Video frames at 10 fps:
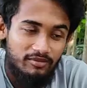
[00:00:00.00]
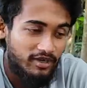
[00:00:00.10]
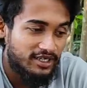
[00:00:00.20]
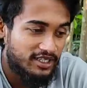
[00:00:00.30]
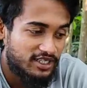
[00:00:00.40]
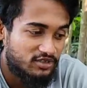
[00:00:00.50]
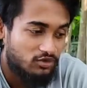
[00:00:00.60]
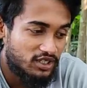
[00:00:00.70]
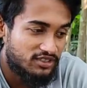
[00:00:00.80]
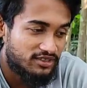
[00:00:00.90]
বা এটা দিয়ে কিন্তু
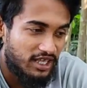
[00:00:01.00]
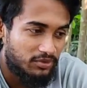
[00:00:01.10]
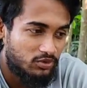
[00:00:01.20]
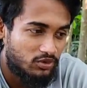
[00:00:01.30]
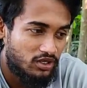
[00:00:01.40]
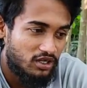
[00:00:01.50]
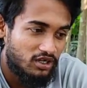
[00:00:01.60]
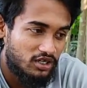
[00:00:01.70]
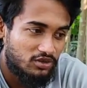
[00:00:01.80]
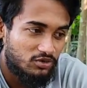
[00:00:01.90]
অনেক জারফুক
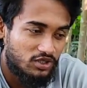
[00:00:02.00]
কিন্তু